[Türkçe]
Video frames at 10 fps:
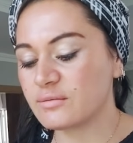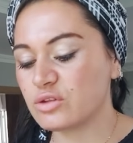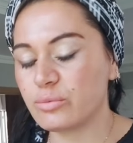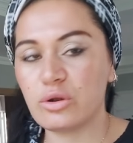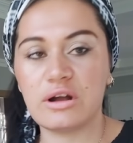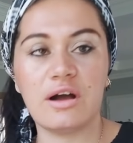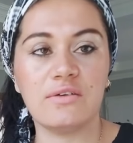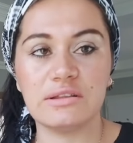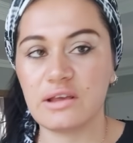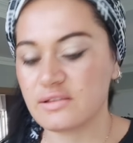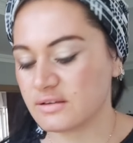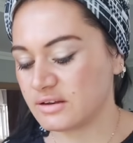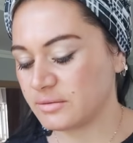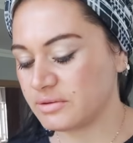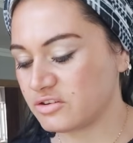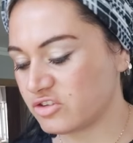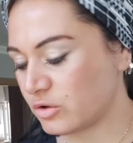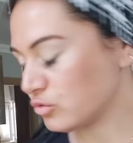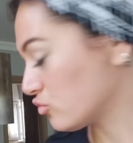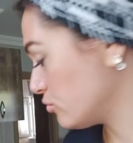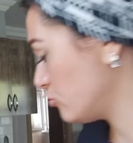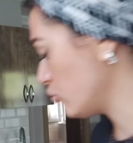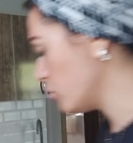Neyse bu da böyle kahvaltı hazırlığı bir şey olsun bir